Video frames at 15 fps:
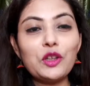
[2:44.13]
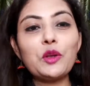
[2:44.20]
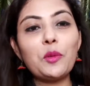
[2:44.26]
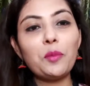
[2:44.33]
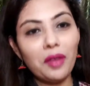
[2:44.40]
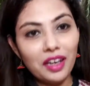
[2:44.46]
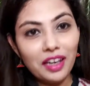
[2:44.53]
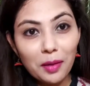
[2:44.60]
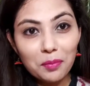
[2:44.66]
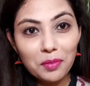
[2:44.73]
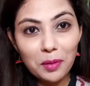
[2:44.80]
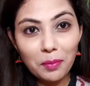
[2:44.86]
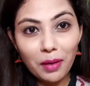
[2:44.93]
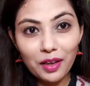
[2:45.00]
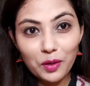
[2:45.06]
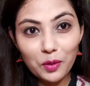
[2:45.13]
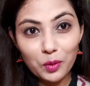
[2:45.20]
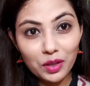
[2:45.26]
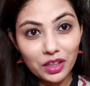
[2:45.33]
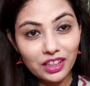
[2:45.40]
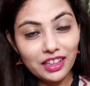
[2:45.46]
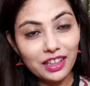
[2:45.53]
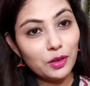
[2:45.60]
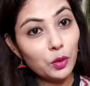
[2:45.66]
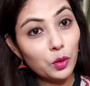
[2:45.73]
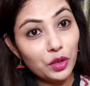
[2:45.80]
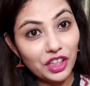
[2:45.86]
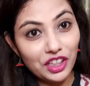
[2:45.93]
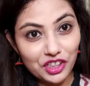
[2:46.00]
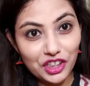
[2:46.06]
तो मैंने अपने भाइयों के लिए दो
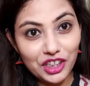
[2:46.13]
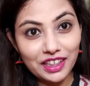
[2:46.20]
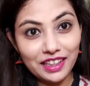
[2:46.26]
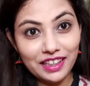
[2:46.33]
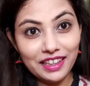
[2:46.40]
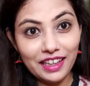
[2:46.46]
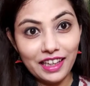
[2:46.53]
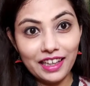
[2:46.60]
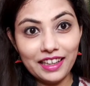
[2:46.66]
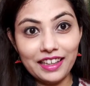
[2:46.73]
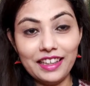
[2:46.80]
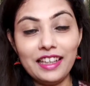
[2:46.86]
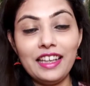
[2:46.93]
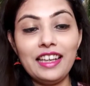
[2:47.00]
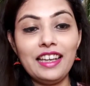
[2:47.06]
टी शर्ट लिया है